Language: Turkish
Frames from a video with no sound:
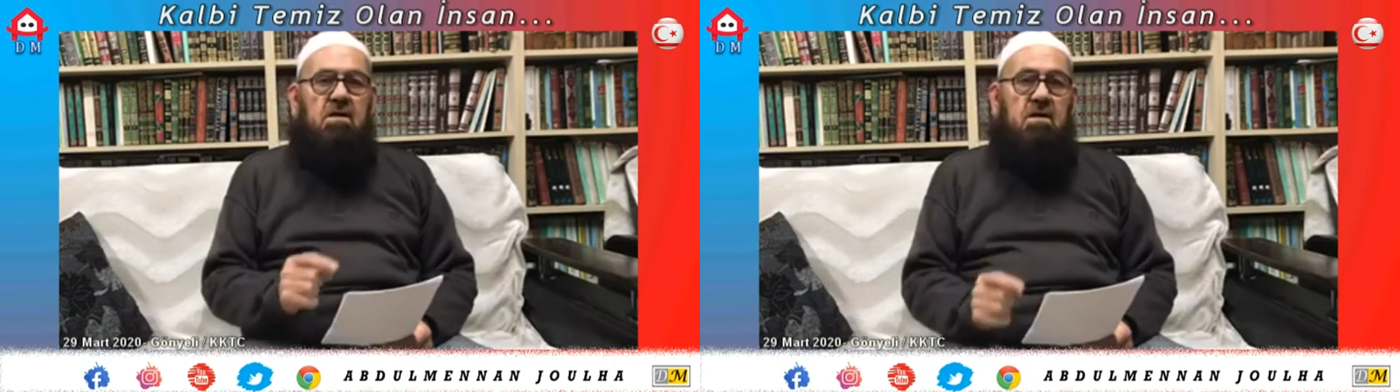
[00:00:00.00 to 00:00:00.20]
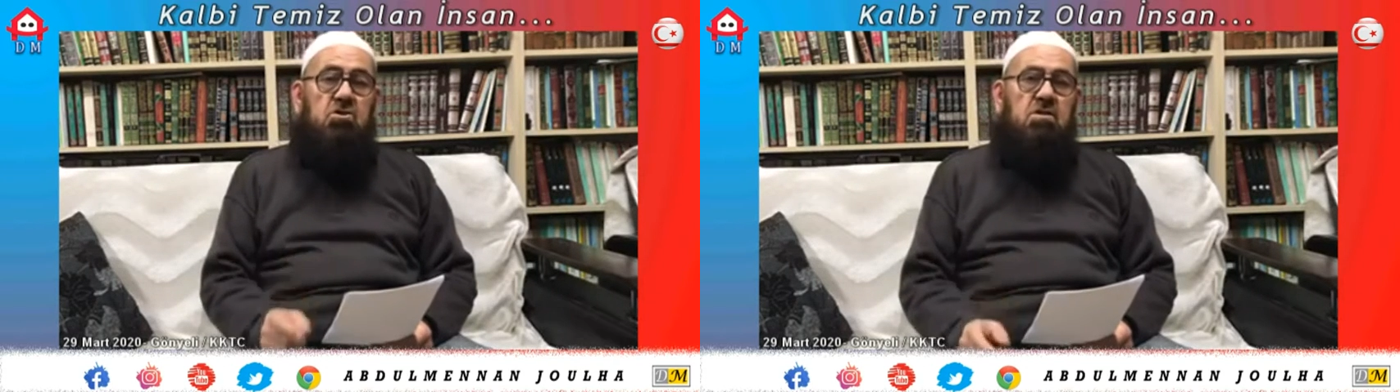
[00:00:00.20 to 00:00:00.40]

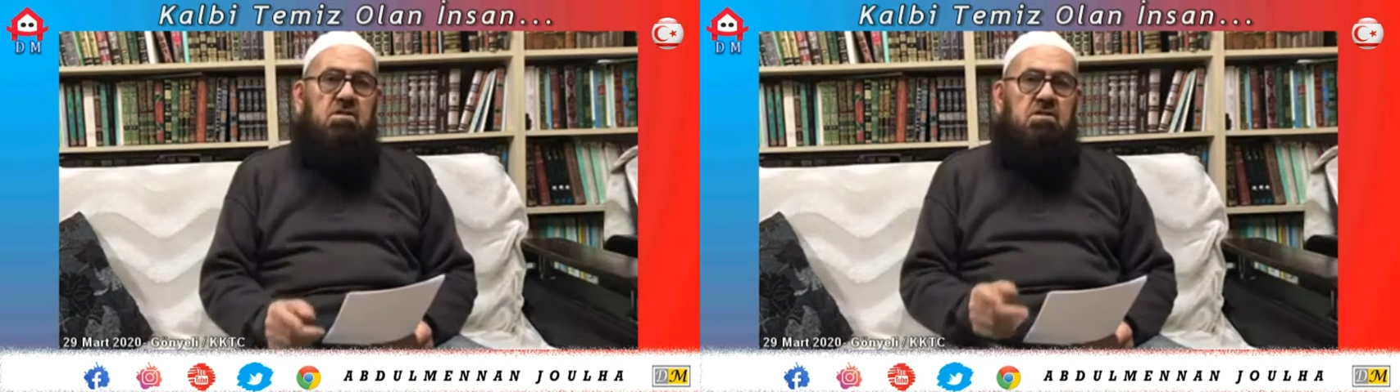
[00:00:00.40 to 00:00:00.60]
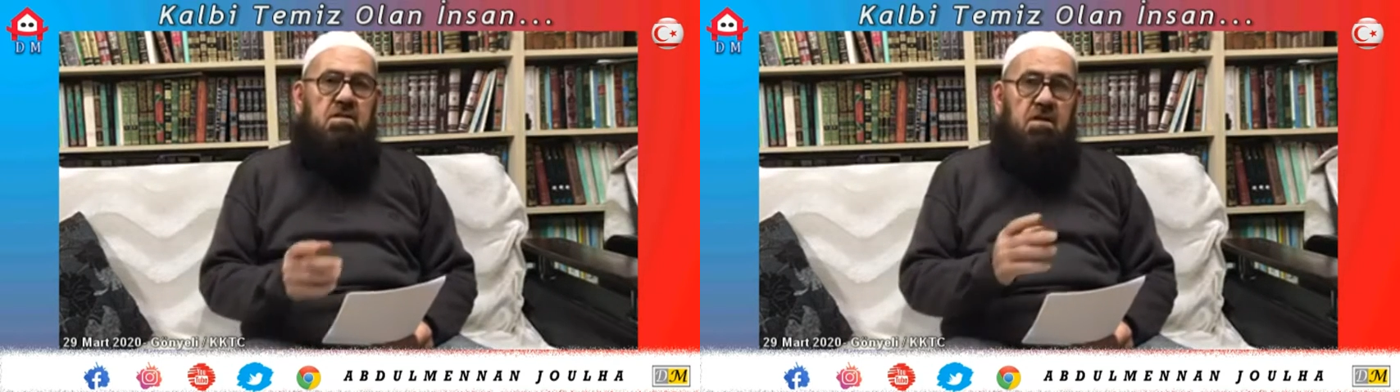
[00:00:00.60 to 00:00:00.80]
tercih
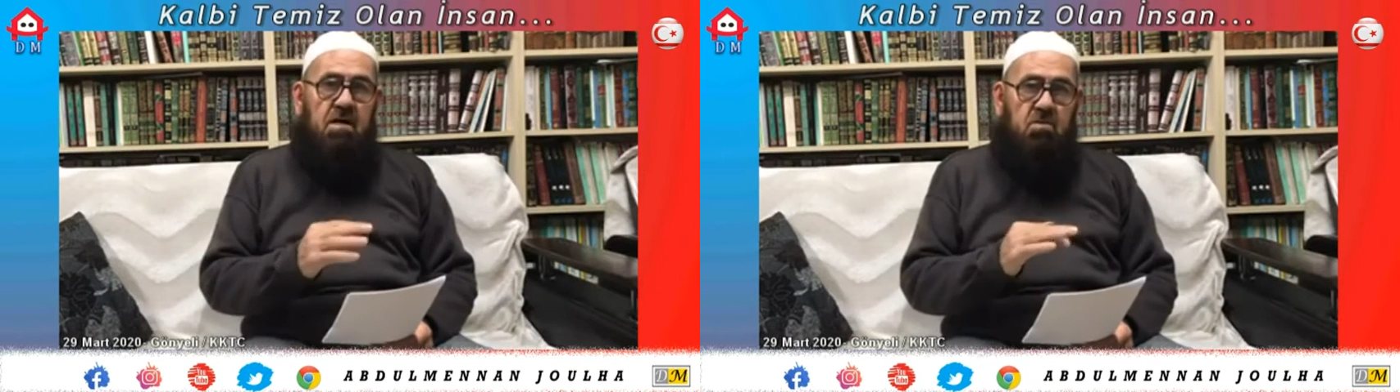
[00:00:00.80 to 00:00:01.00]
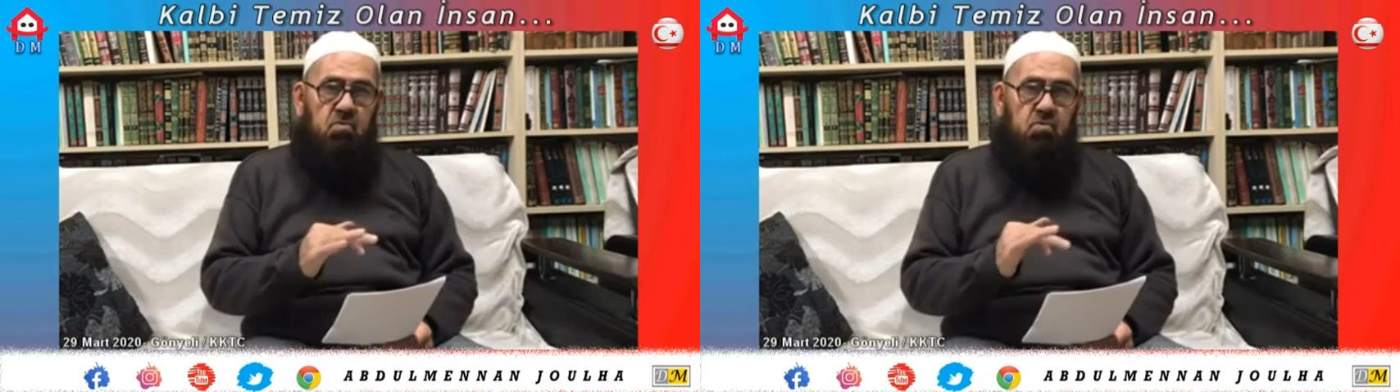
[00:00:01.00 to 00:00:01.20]
eder.
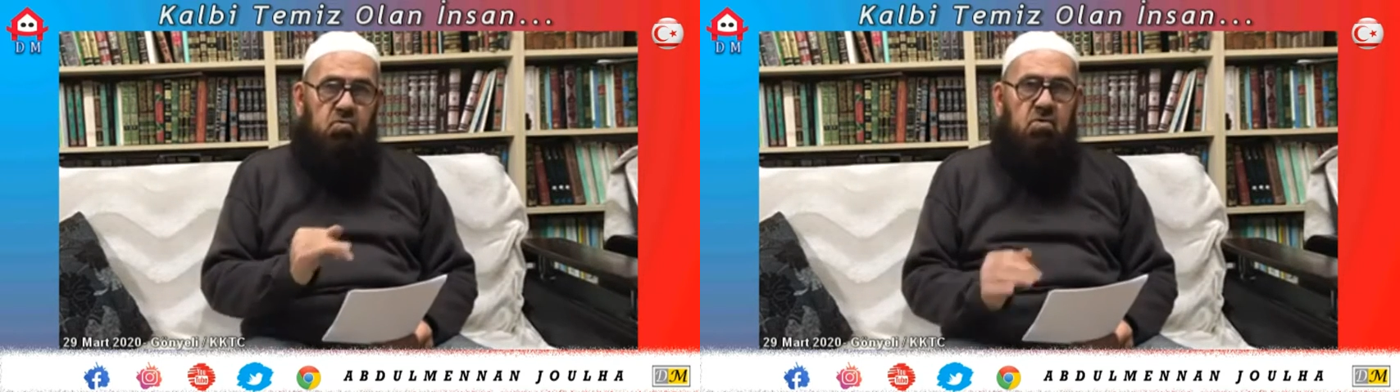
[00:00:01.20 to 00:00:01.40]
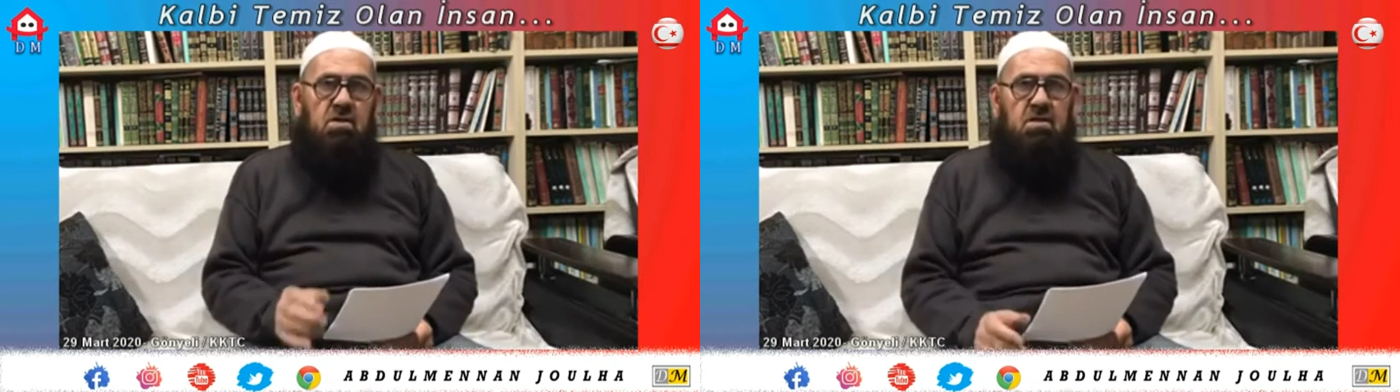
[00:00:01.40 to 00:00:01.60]
Yani
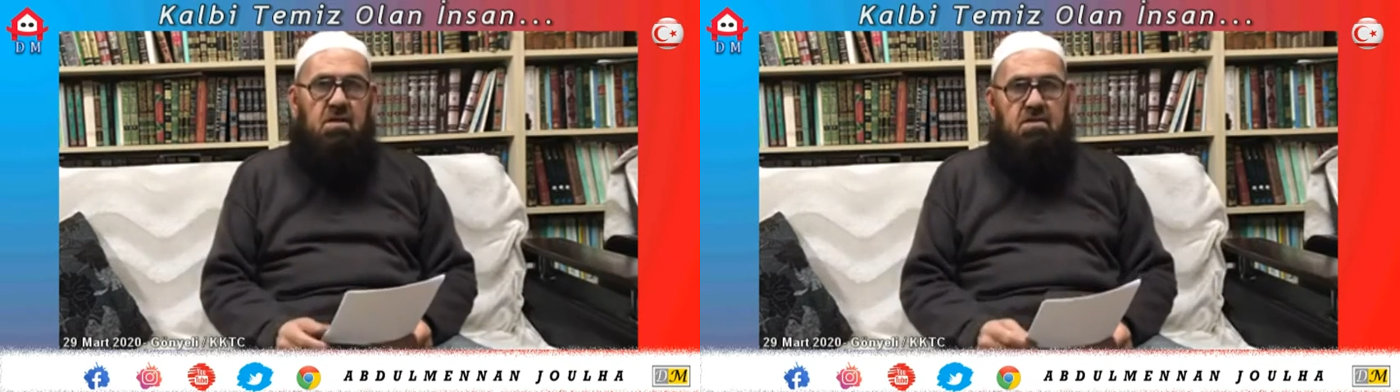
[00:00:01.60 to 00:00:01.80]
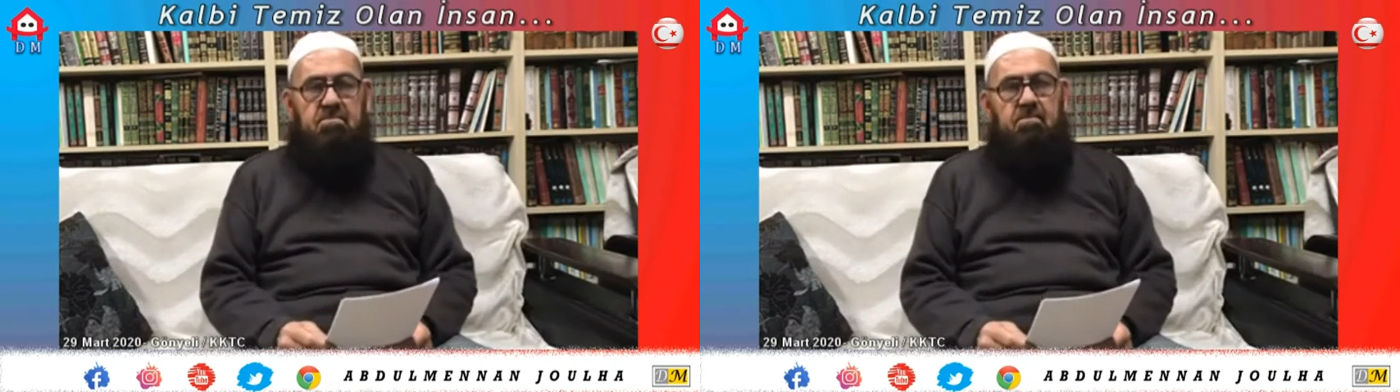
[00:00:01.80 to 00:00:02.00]
üstün kılar.